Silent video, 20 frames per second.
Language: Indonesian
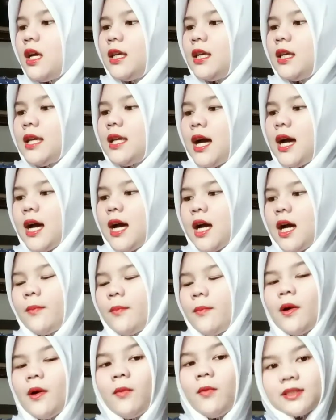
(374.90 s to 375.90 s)
yang
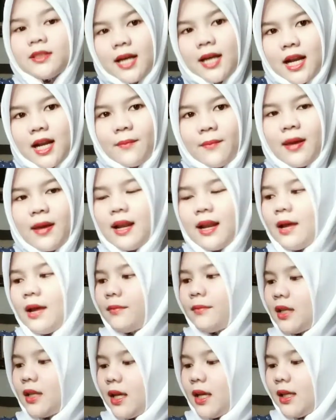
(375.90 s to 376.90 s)
popok cana
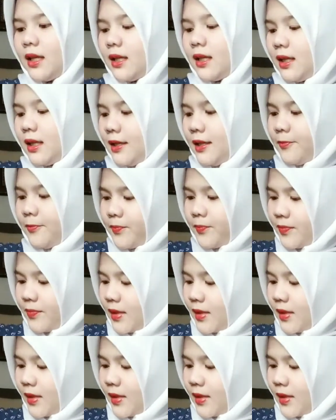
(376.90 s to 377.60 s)
malamnya ini